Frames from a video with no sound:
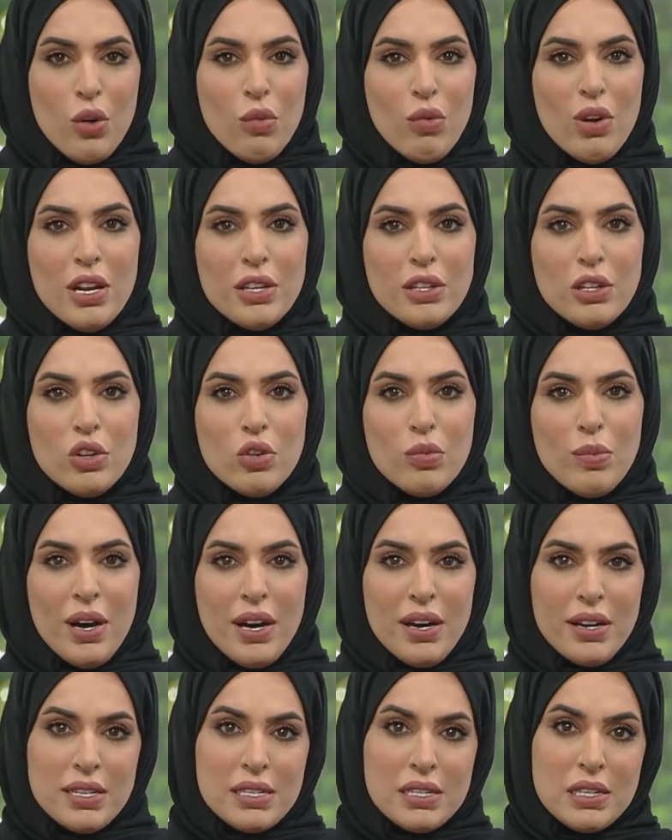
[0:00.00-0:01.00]
والتي
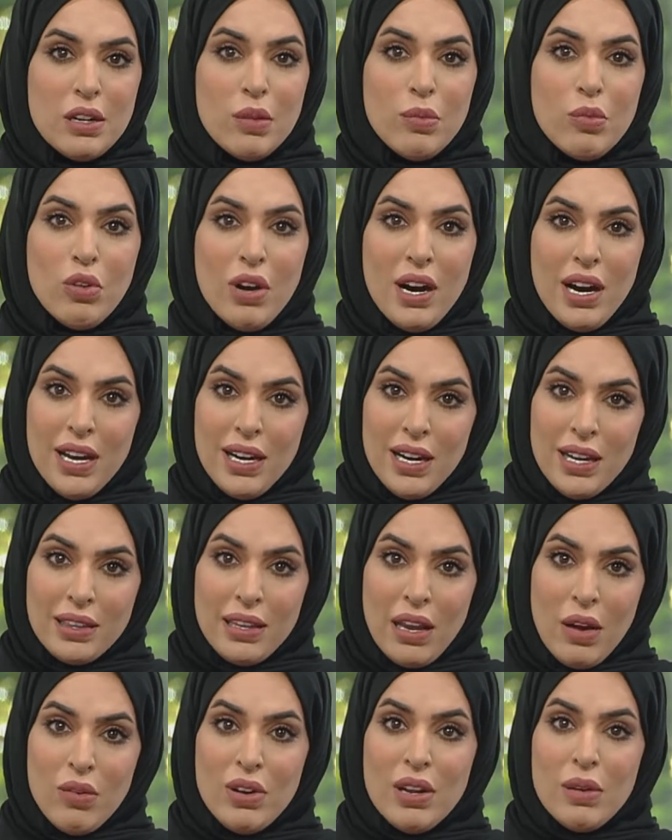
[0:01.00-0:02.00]
يمارس لعبها على
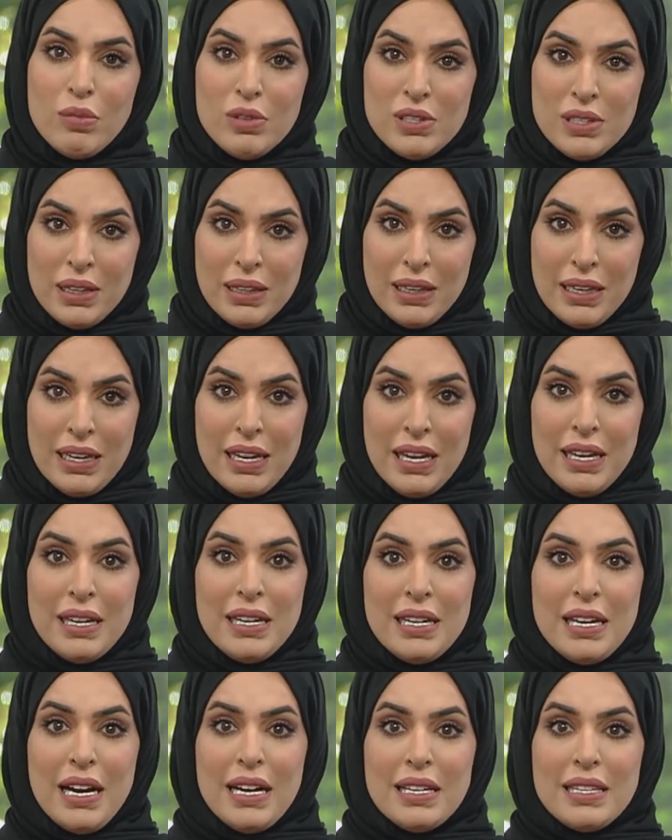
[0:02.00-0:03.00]
طاولة مستطيلة
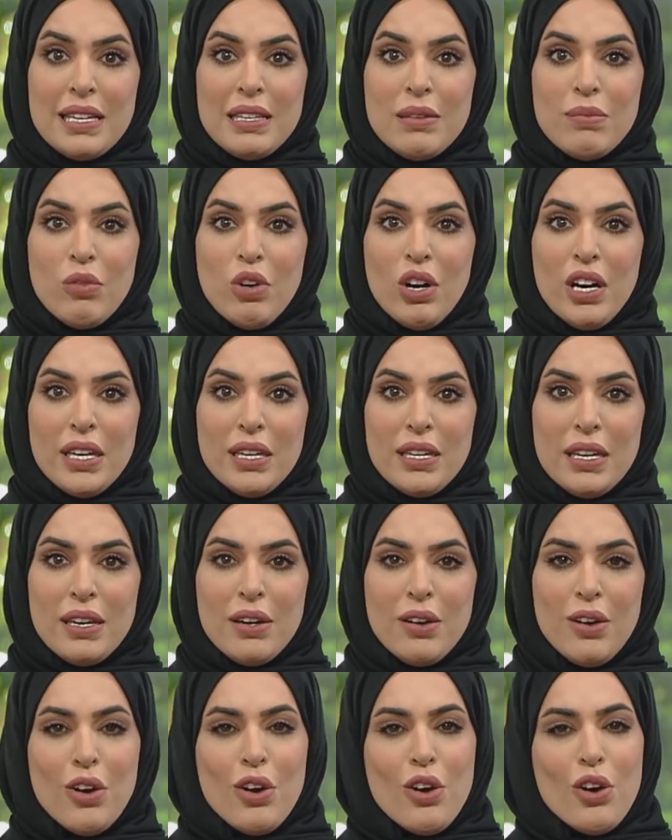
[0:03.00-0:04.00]
لعدد معين